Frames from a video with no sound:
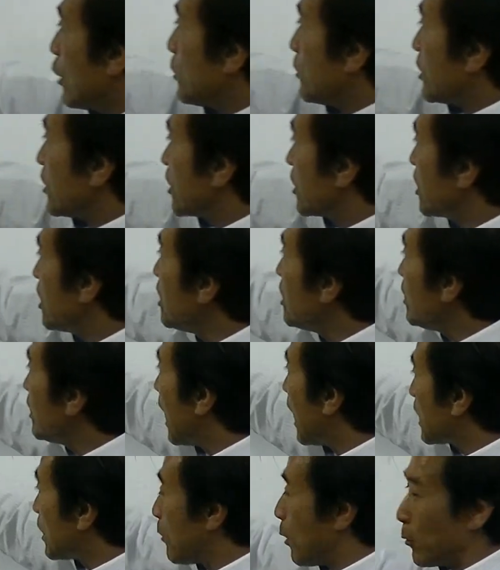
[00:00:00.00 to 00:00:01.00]
る意味死ん
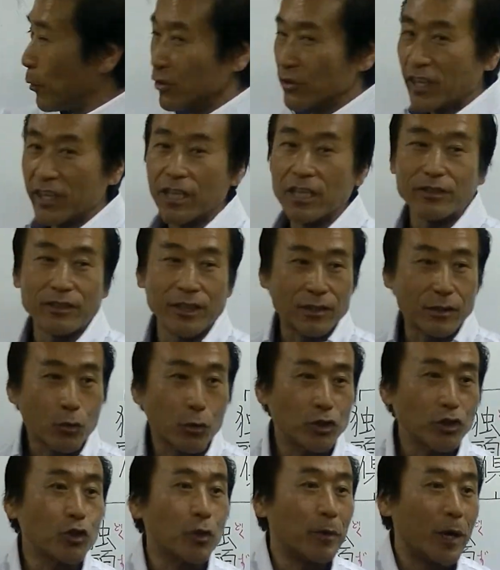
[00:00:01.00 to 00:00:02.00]
だ後も持っていけるんです
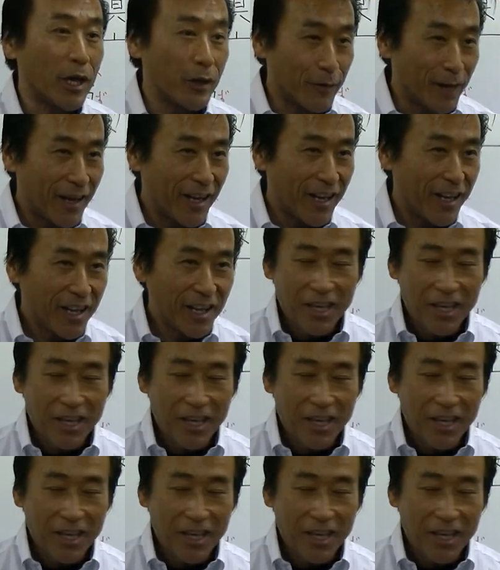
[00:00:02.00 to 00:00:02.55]
こっちの場合は